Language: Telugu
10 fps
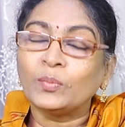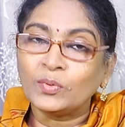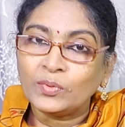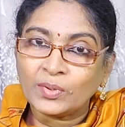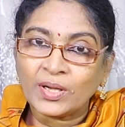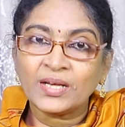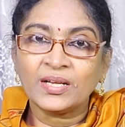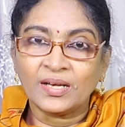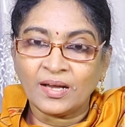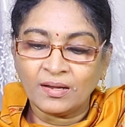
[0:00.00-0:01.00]
మూడు
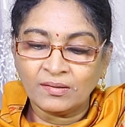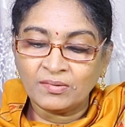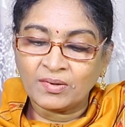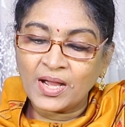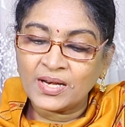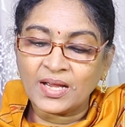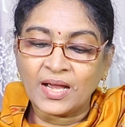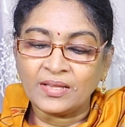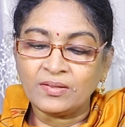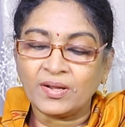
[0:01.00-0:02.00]
కానీ నాలుగు కానీ
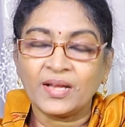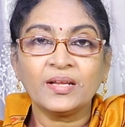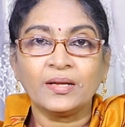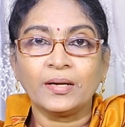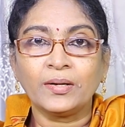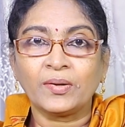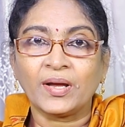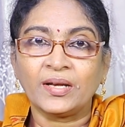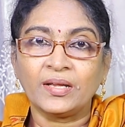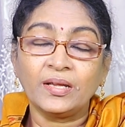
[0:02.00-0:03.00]
ఐదు కానీ ఏడు
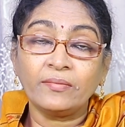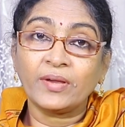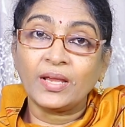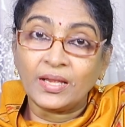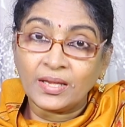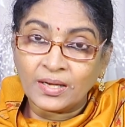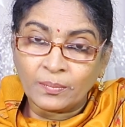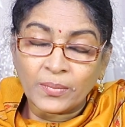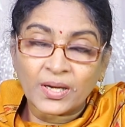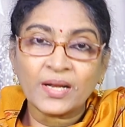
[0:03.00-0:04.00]
కానీ ఇవి ఈ
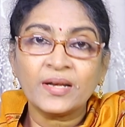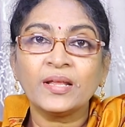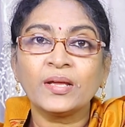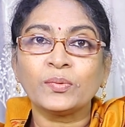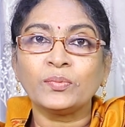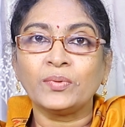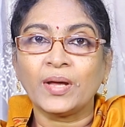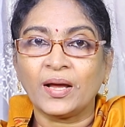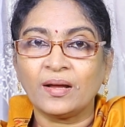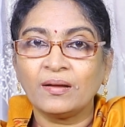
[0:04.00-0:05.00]
నెంబర్లన్నీ
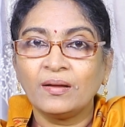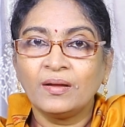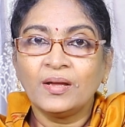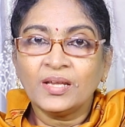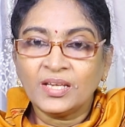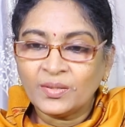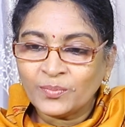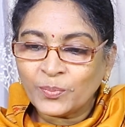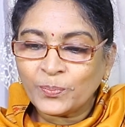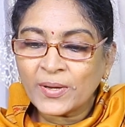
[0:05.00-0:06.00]
కూడా ఈ
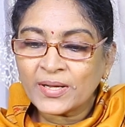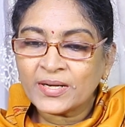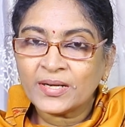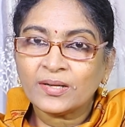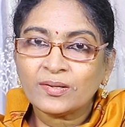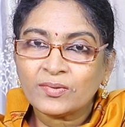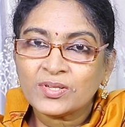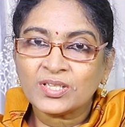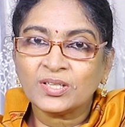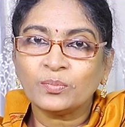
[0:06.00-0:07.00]
ముప్పై రెండులో
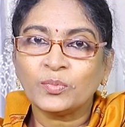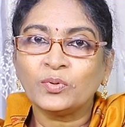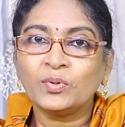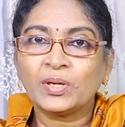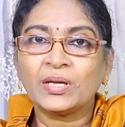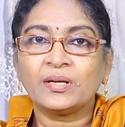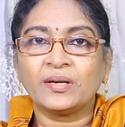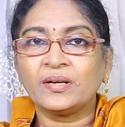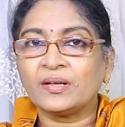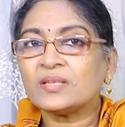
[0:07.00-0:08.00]
వచ్చిన మూడుకి
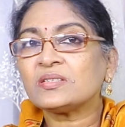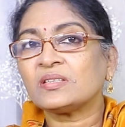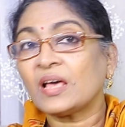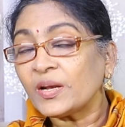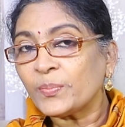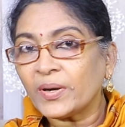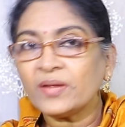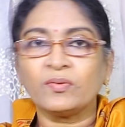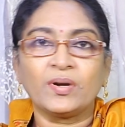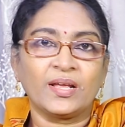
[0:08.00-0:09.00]
రెండుకి
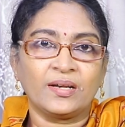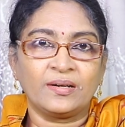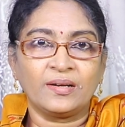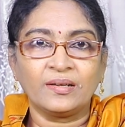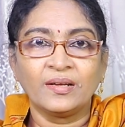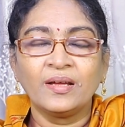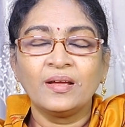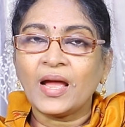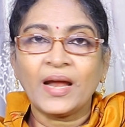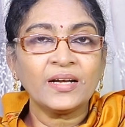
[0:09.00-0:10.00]
సరిపడి ఉండాలండి
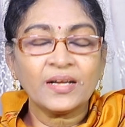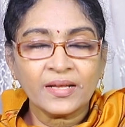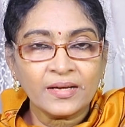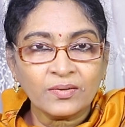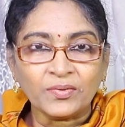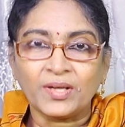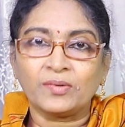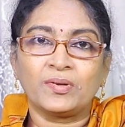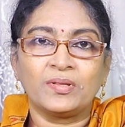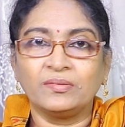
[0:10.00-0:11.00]
యాంటీగా
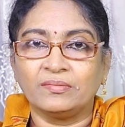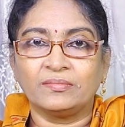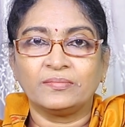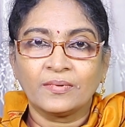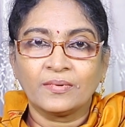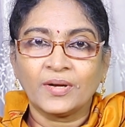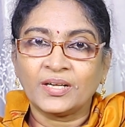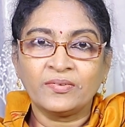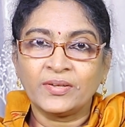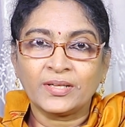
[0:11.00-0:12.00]
ఉండకూడదు
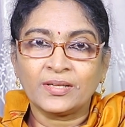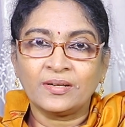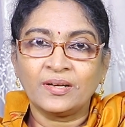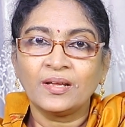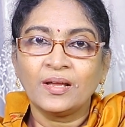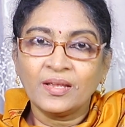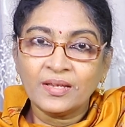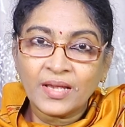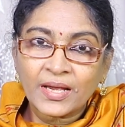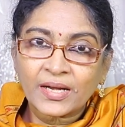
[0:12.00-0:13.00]
అర్థమైంది కదండి
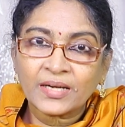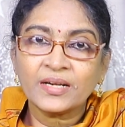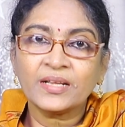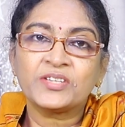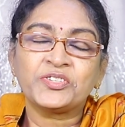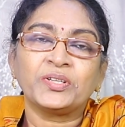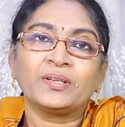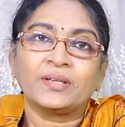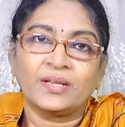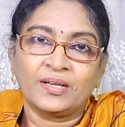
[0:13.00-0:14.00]
ఈ
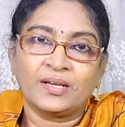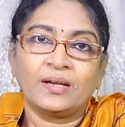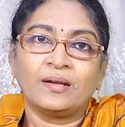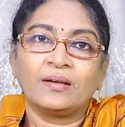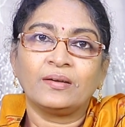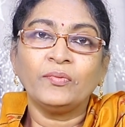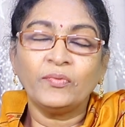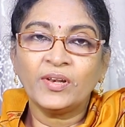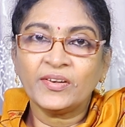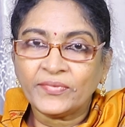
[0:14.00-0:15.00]
కండిషన్ కనుక
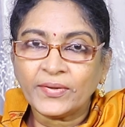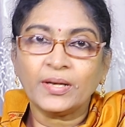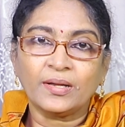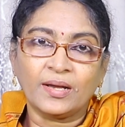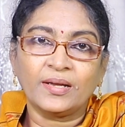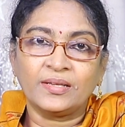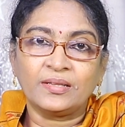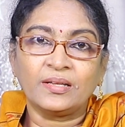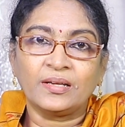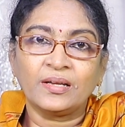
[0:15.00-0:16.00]
ఫుల్ఫిల్
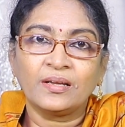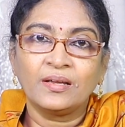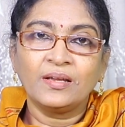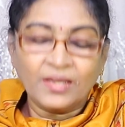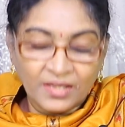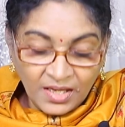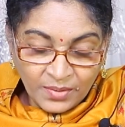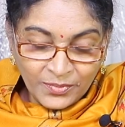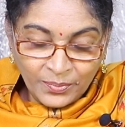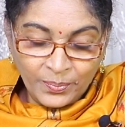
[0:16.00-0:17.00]
అయితే ఈ
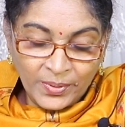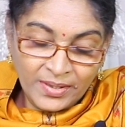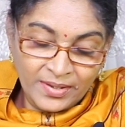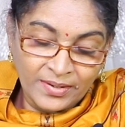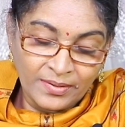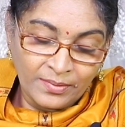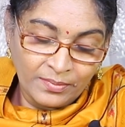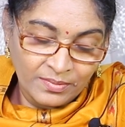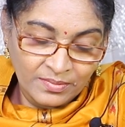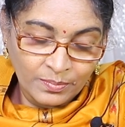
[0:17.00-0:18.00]
ముప్పై రెండు
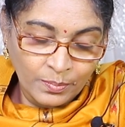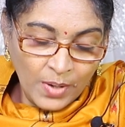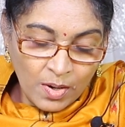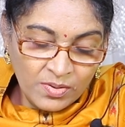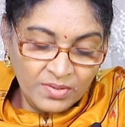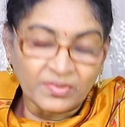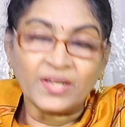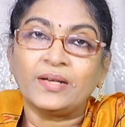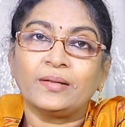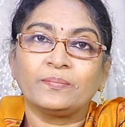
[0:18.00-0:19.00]

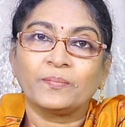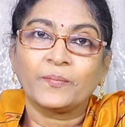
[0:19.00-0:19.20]
బాగుంటుందండి